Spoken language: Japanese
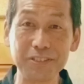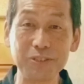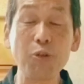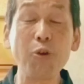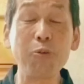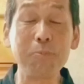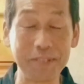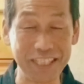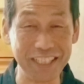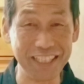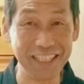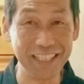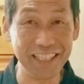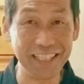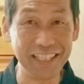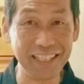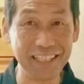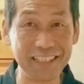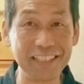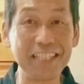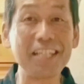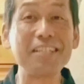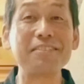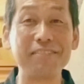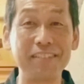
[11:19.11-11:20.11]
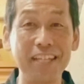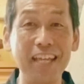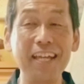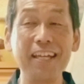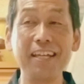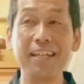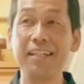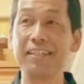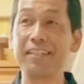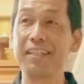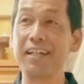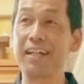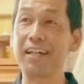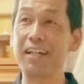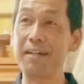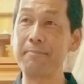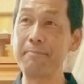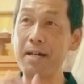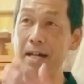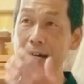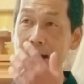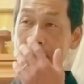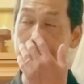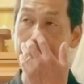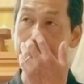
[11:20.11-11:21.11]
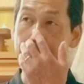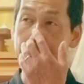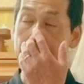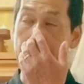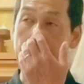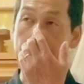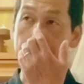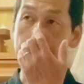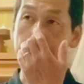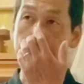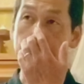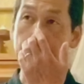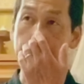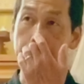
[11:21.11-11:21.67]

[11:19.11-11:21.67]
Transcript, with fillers: 富ですね。だからまあ、